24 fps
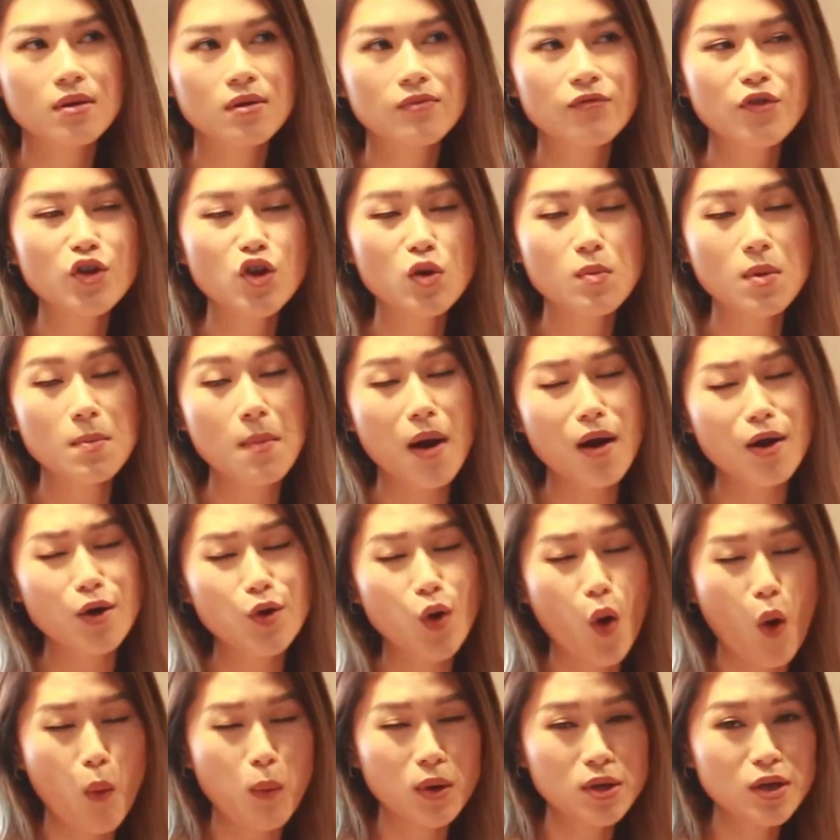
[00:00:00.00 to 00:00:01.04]
ví dụ mà bận
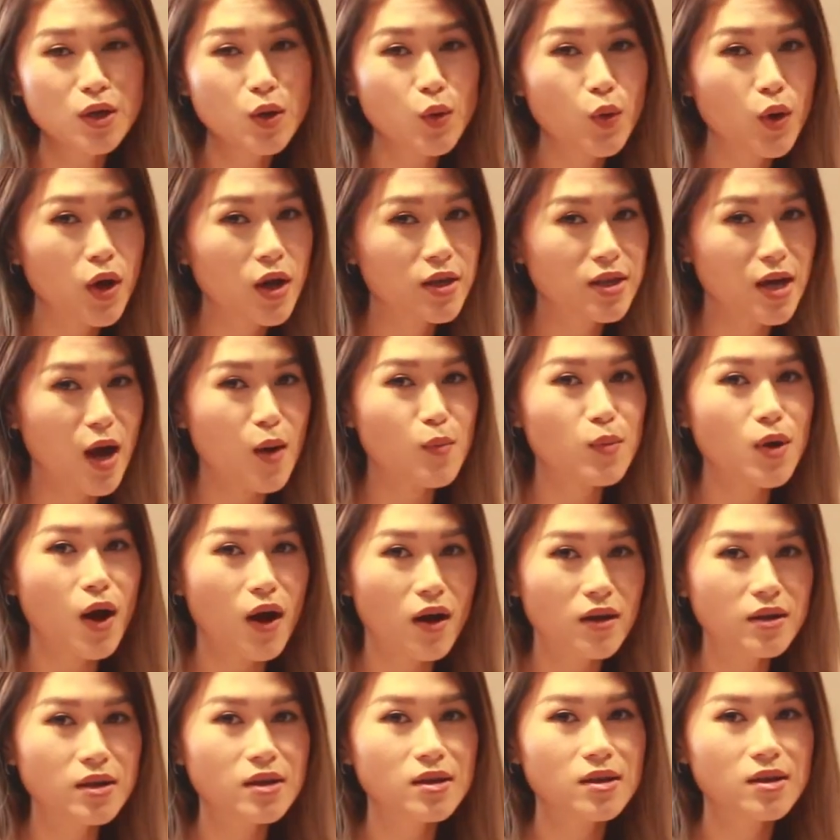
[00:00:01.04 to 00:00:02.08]
rộn mà thức khuya thì không
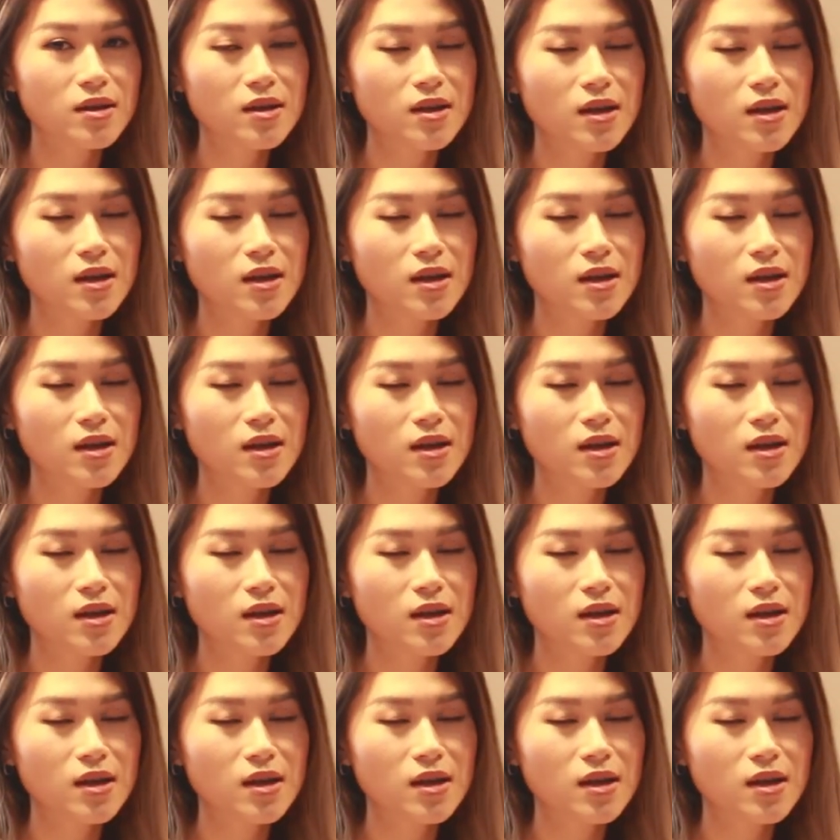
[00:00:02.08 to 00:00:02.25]
nói đi